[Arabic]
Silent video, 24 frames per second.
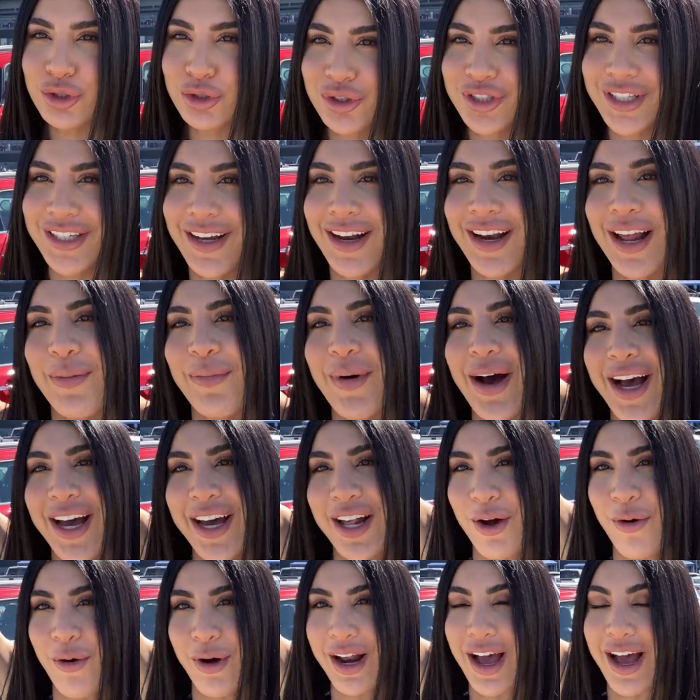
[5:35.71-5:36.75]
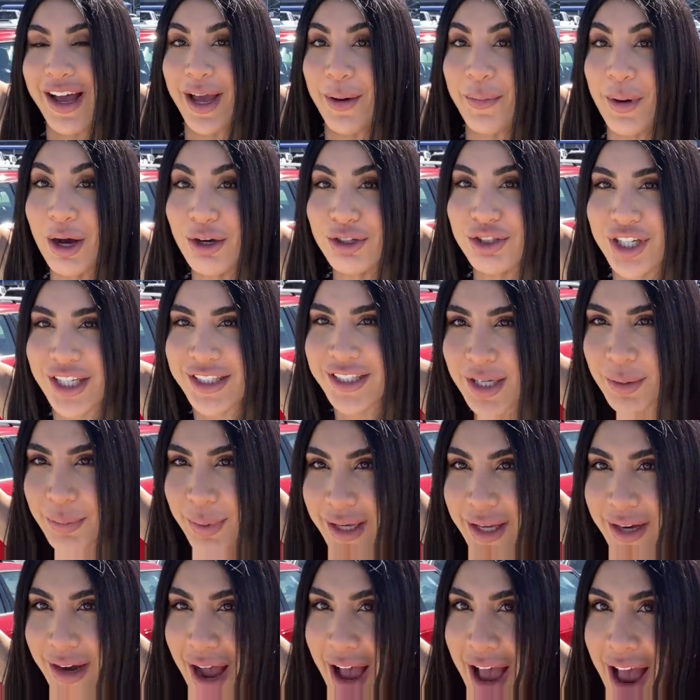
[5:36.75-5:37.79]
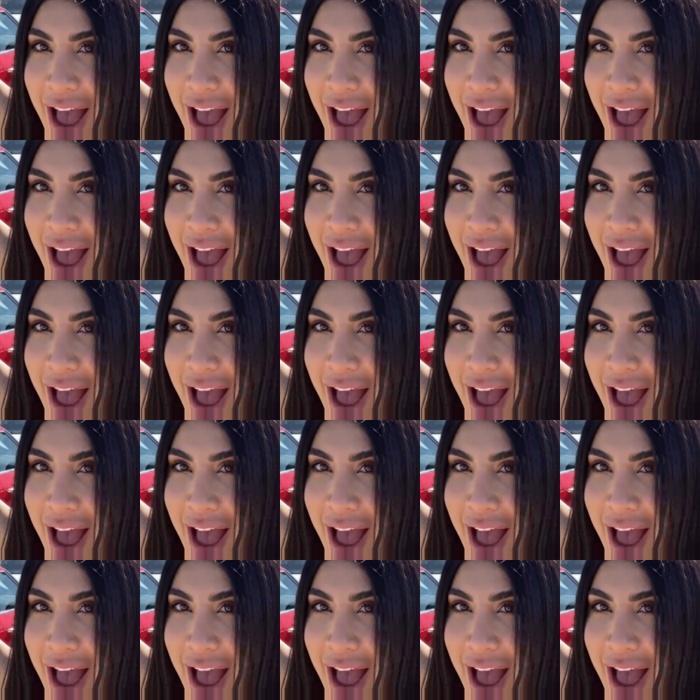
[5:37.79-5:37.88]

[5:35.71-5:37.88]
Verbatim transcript: هي هالباخره ورايا باعوش قد كبيره